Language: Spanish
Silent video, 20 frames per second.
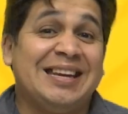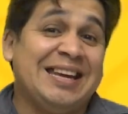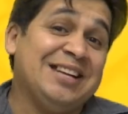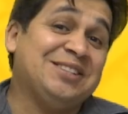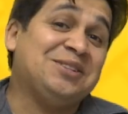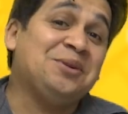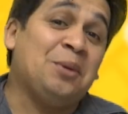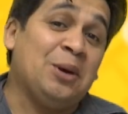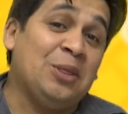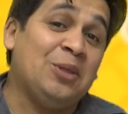que
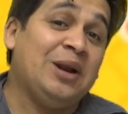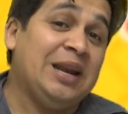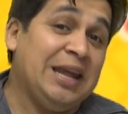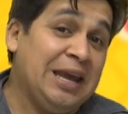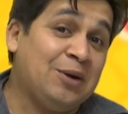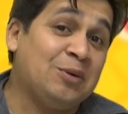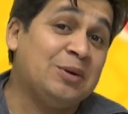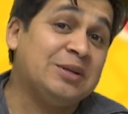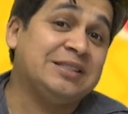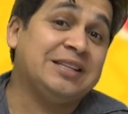eso, bueno,
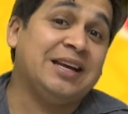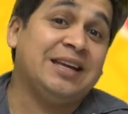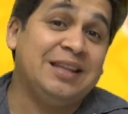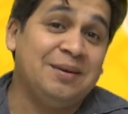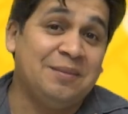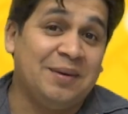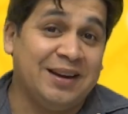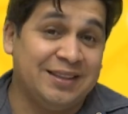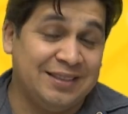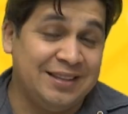lejos está
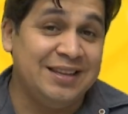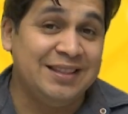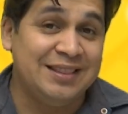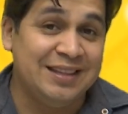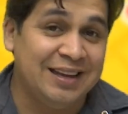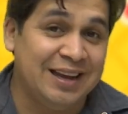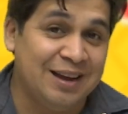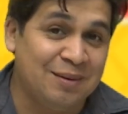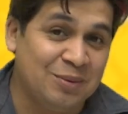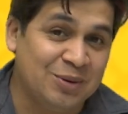de Martín,
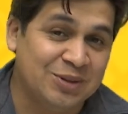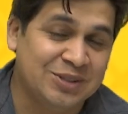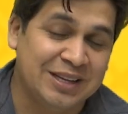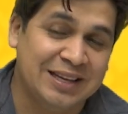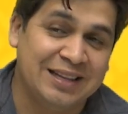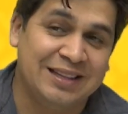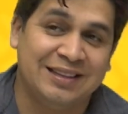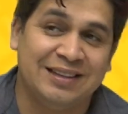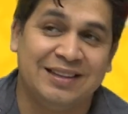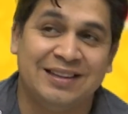digamos,
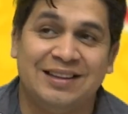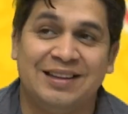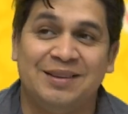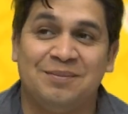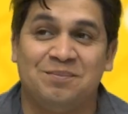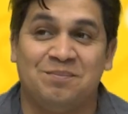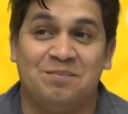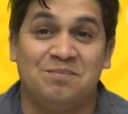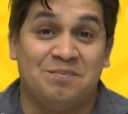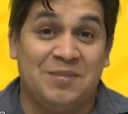el, eh,
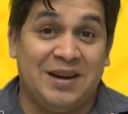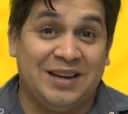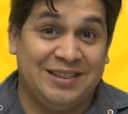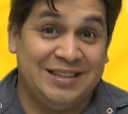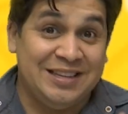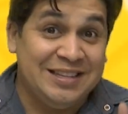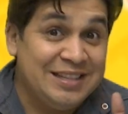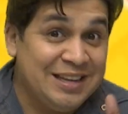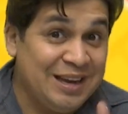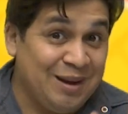
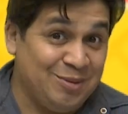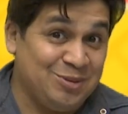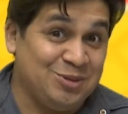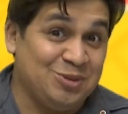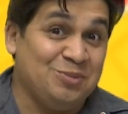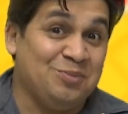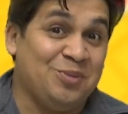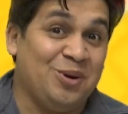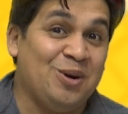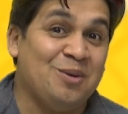Martín, digamos, es
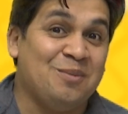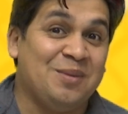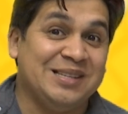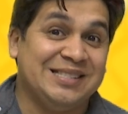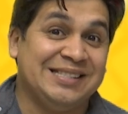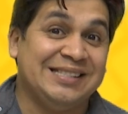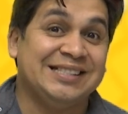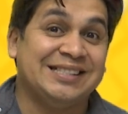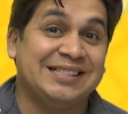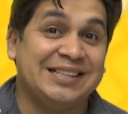un poco
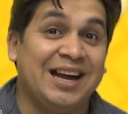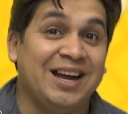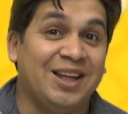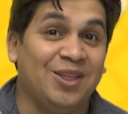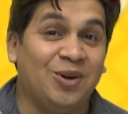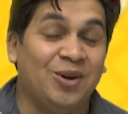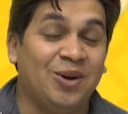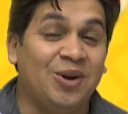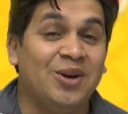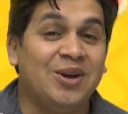más
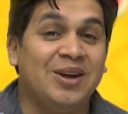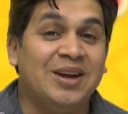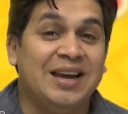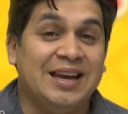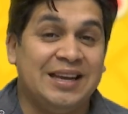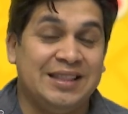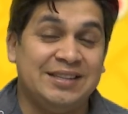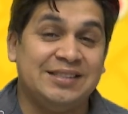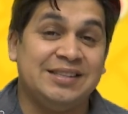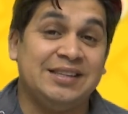cerrado
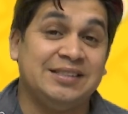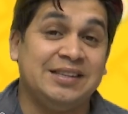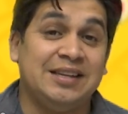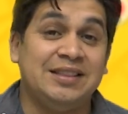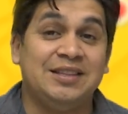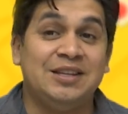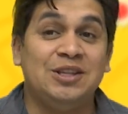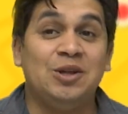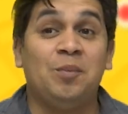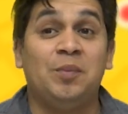en ese
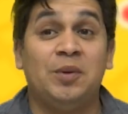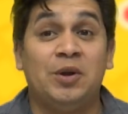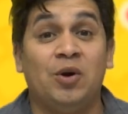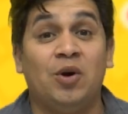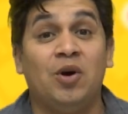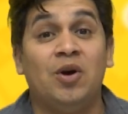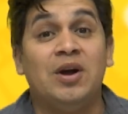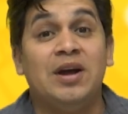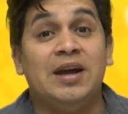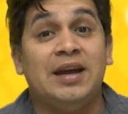sentido,
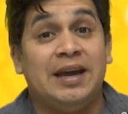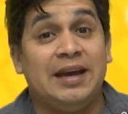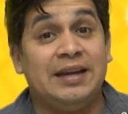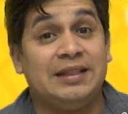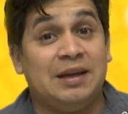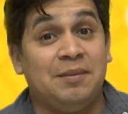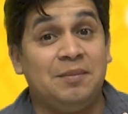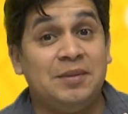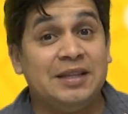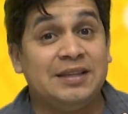pero eh,
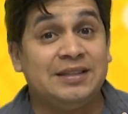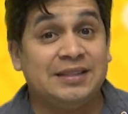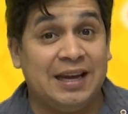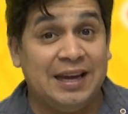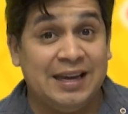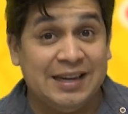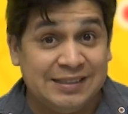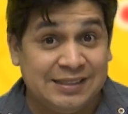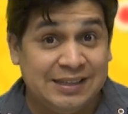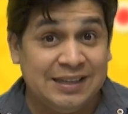también
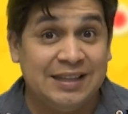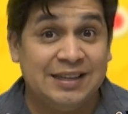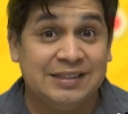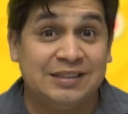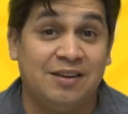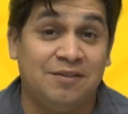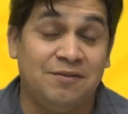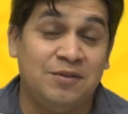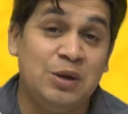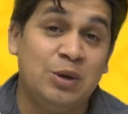está ese
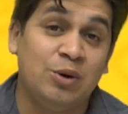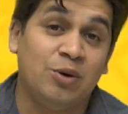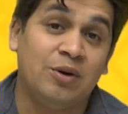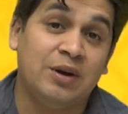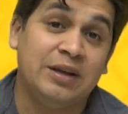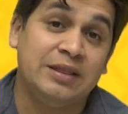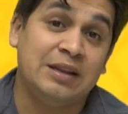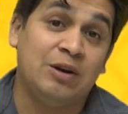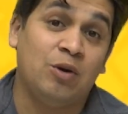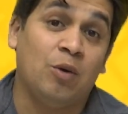
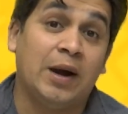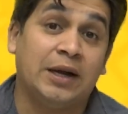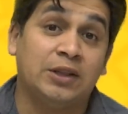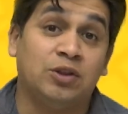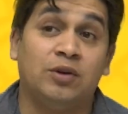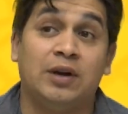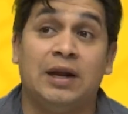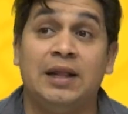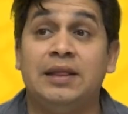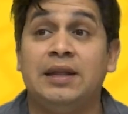desafío en lo
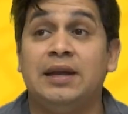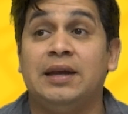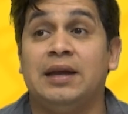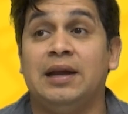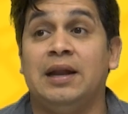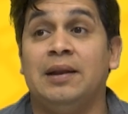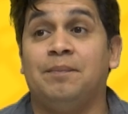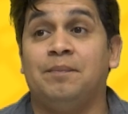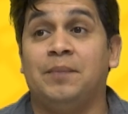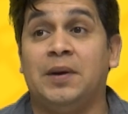actoral de
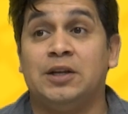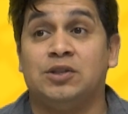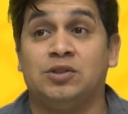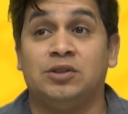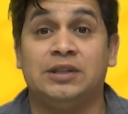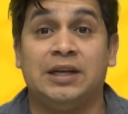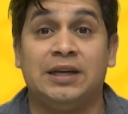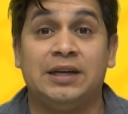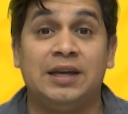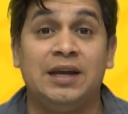que el
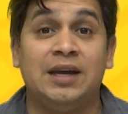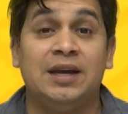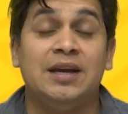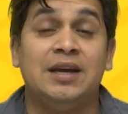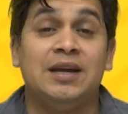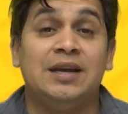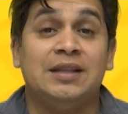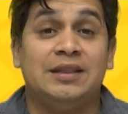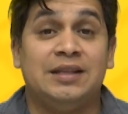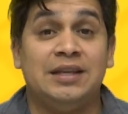personaje
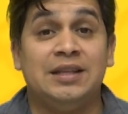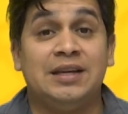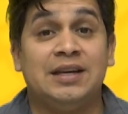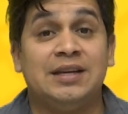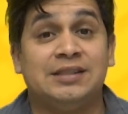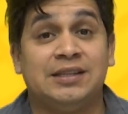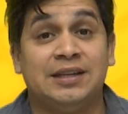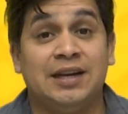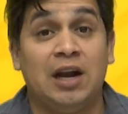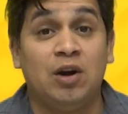tiene
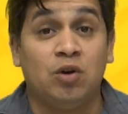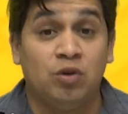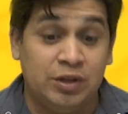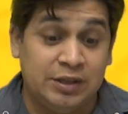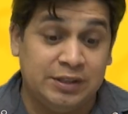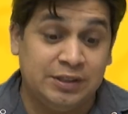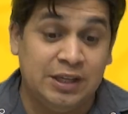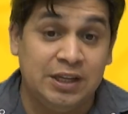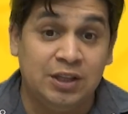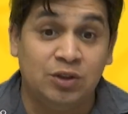que ser algo
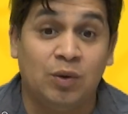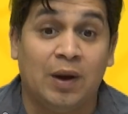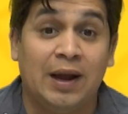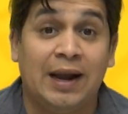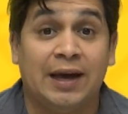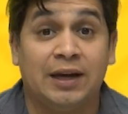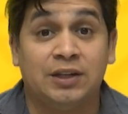distinto al